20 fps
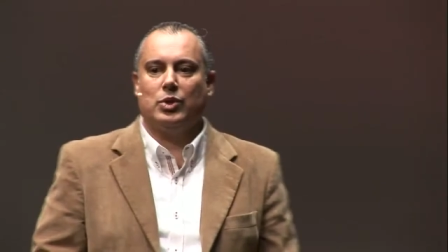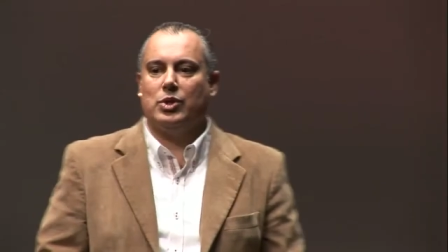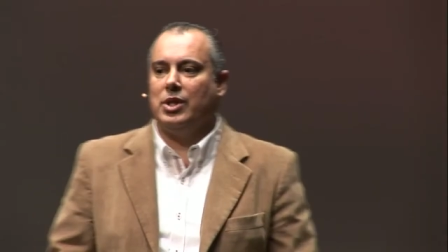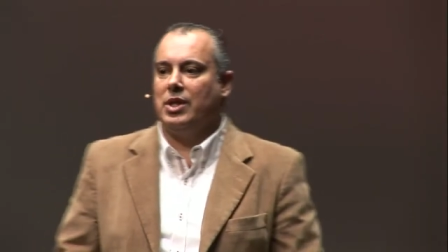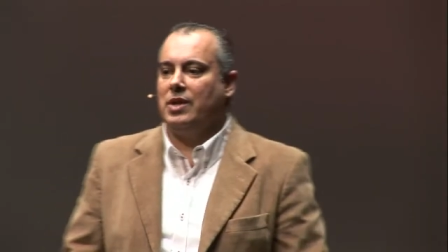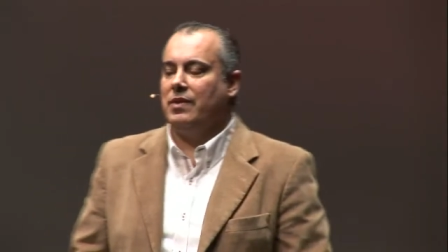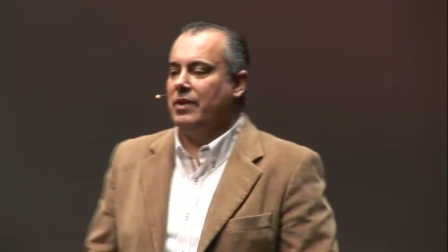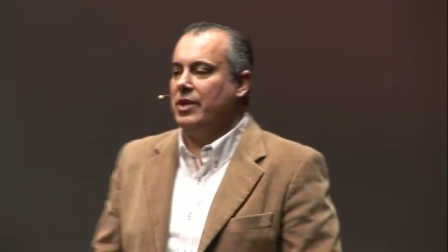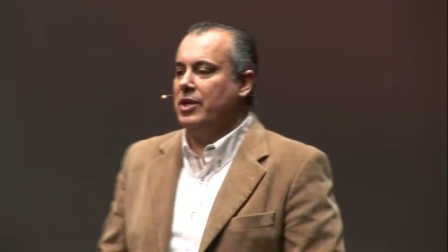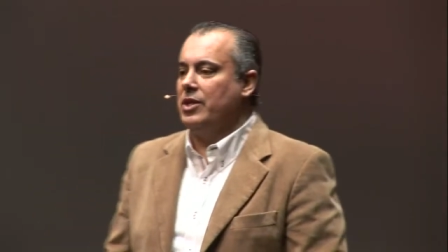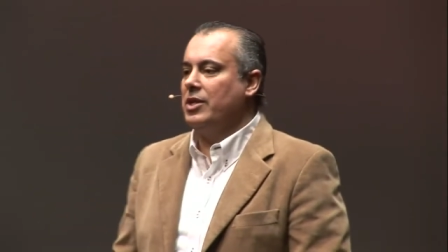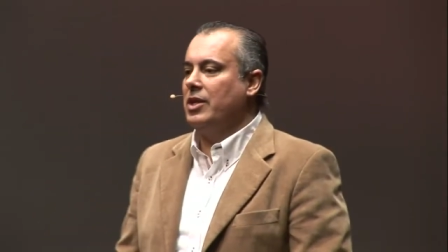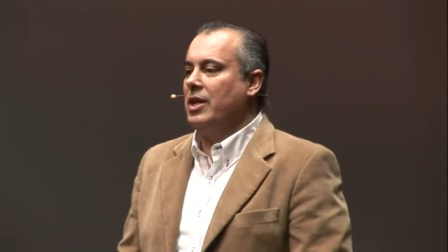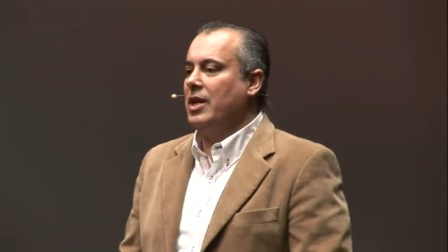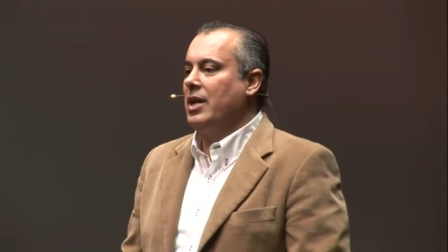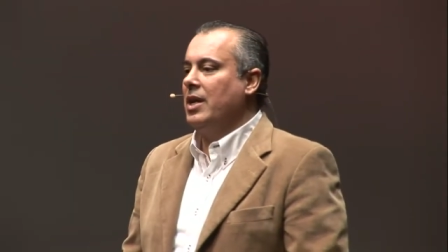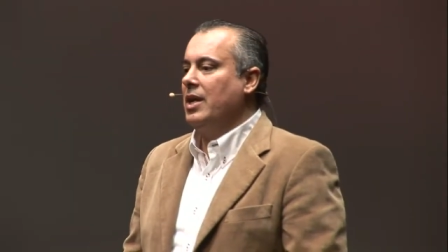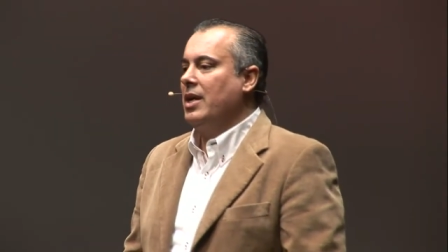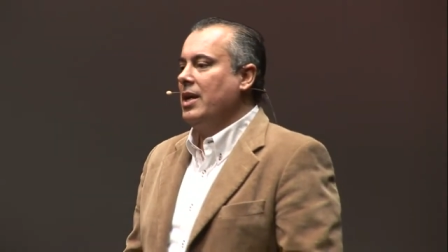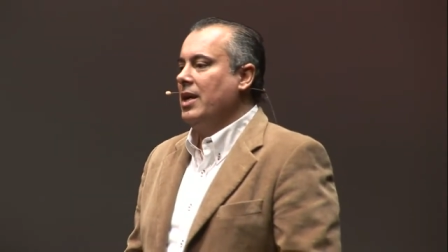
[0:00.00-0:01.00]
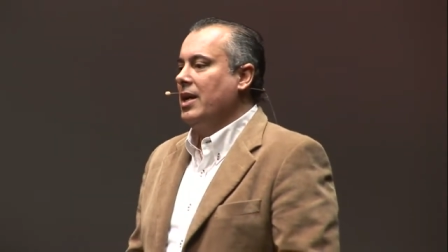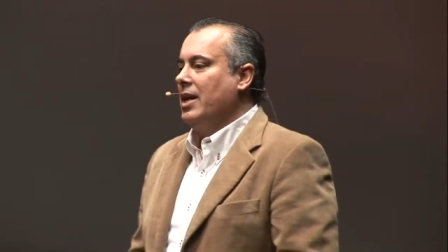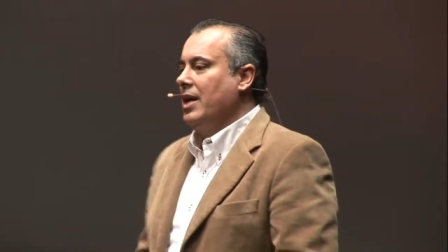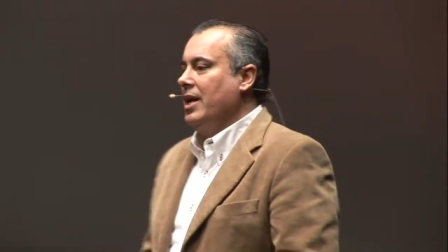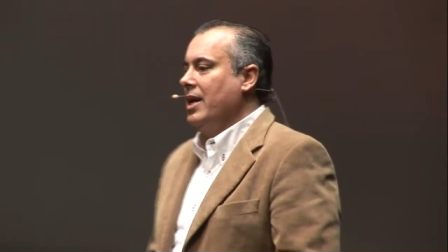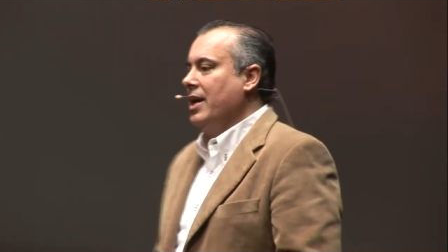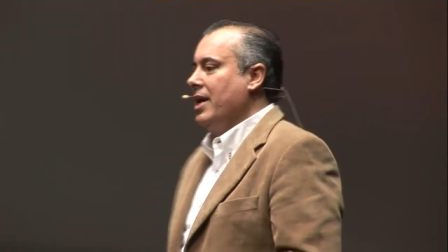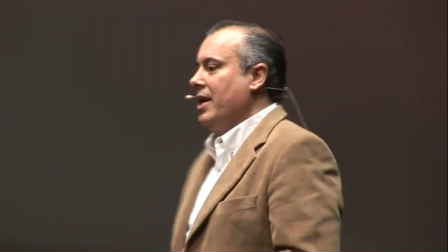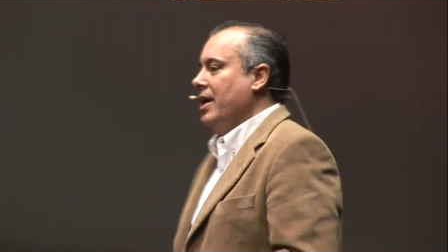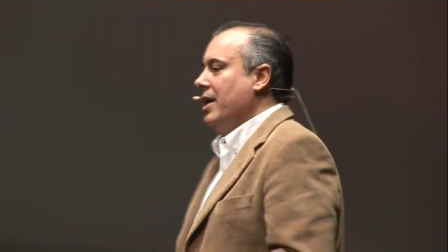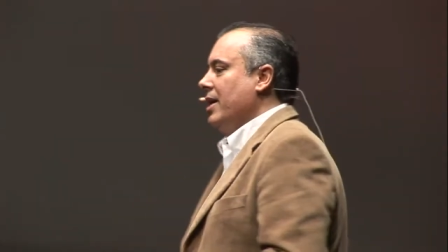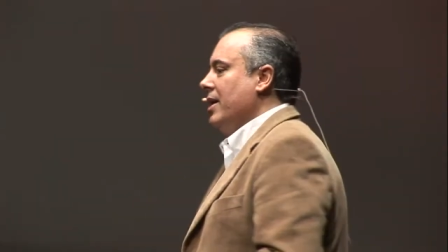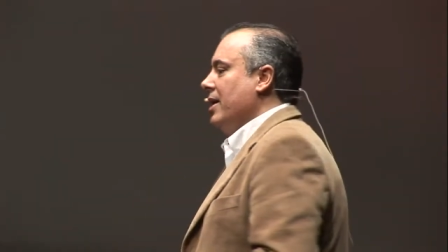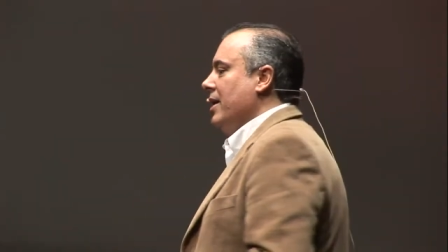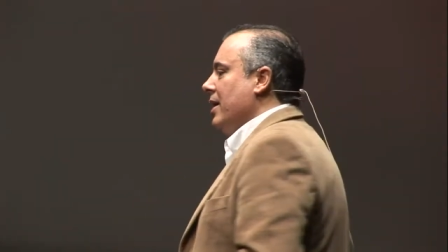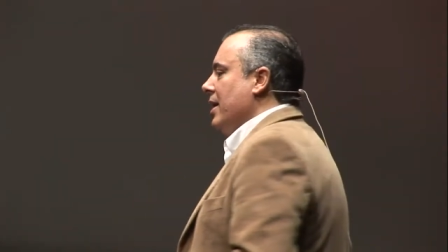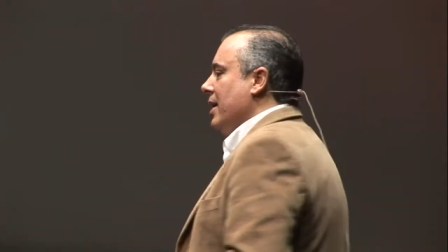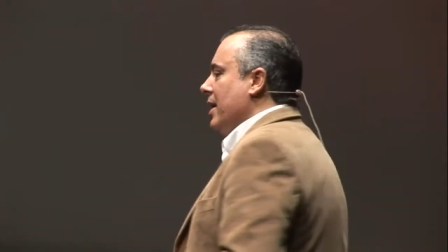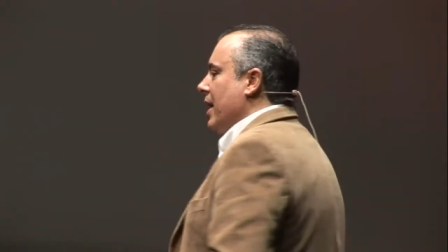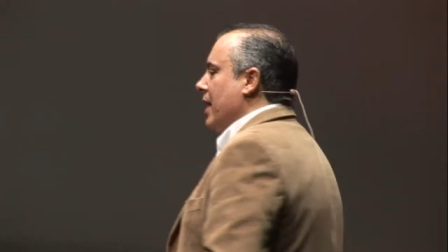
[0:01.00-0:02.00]
os níveis. Eh,
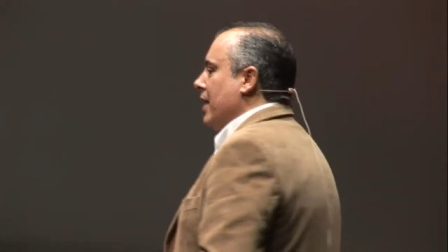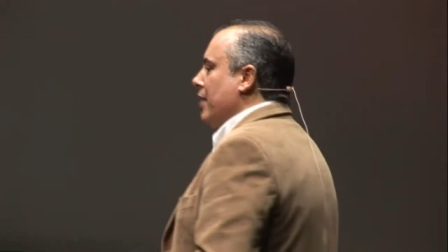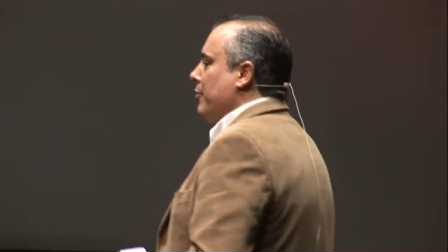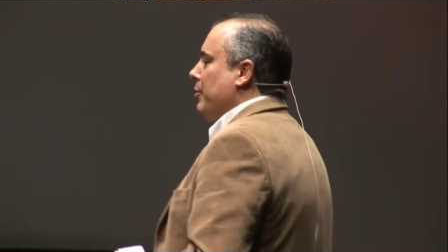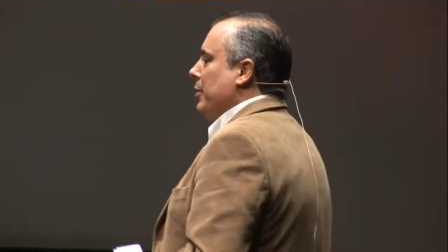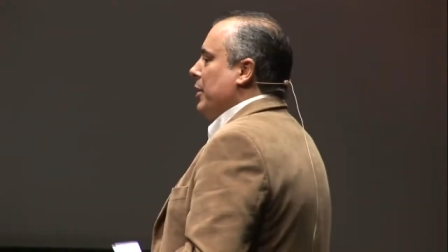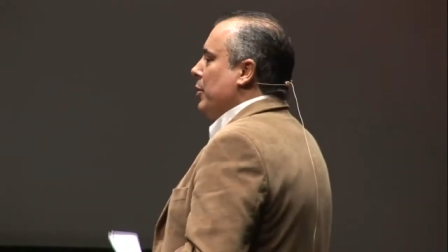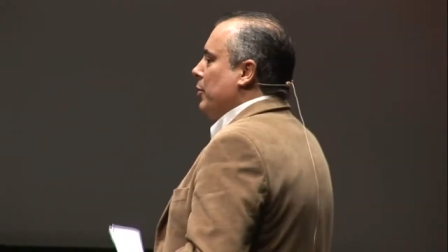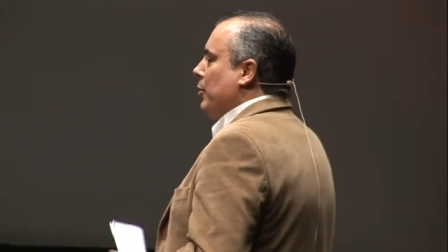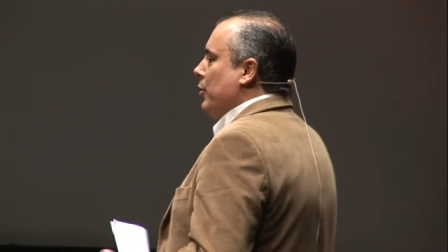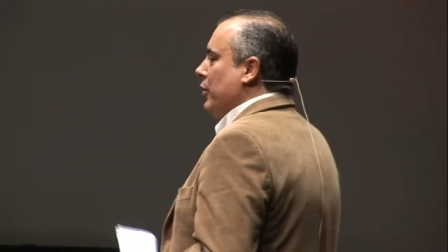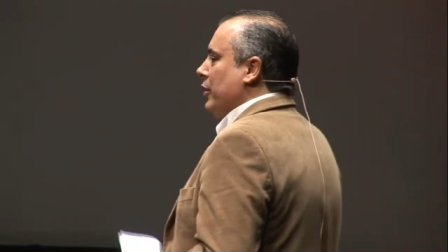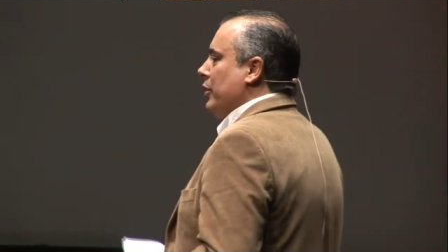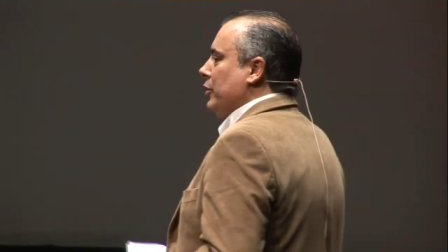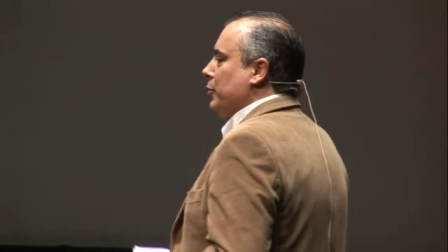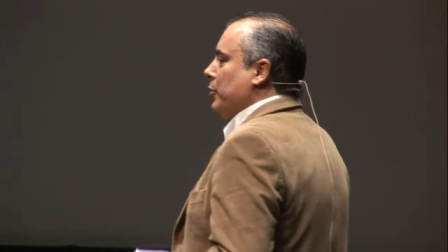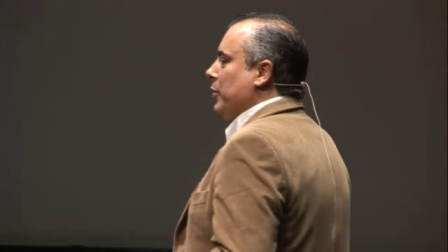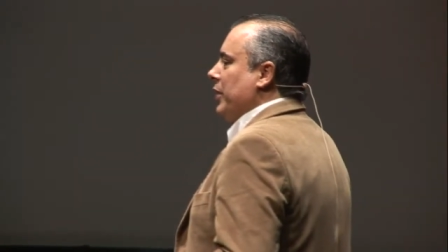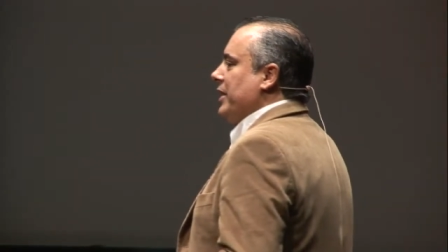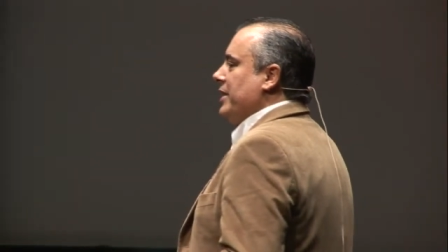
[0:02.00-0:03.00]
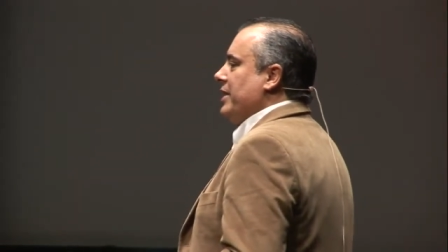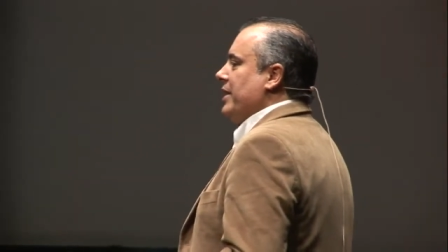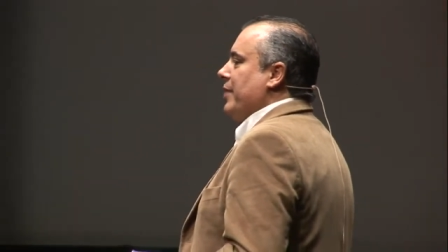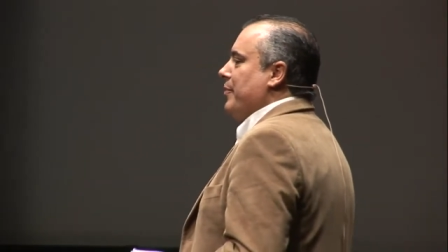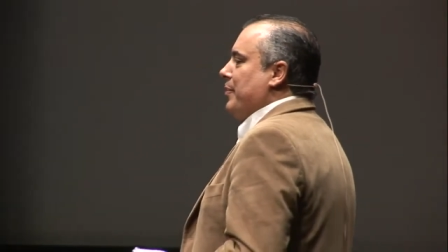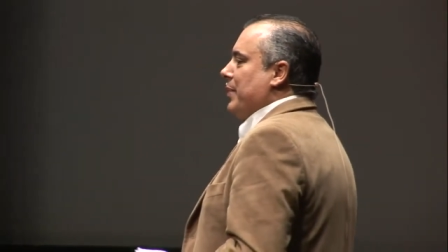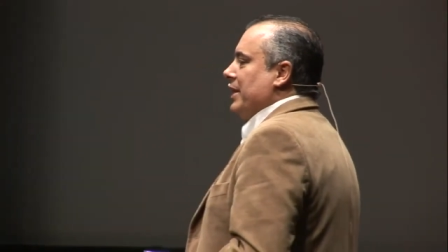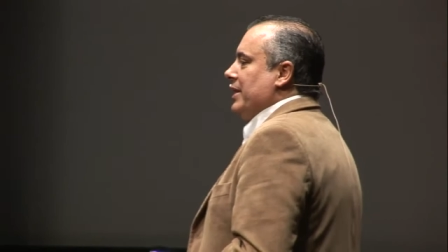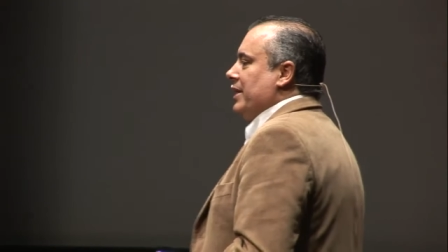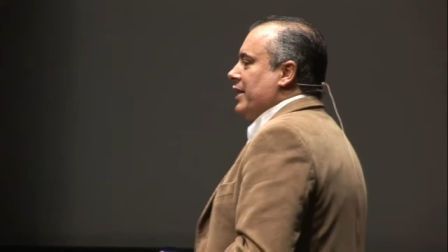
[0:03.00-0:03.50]
admiro muito, por exemplo, a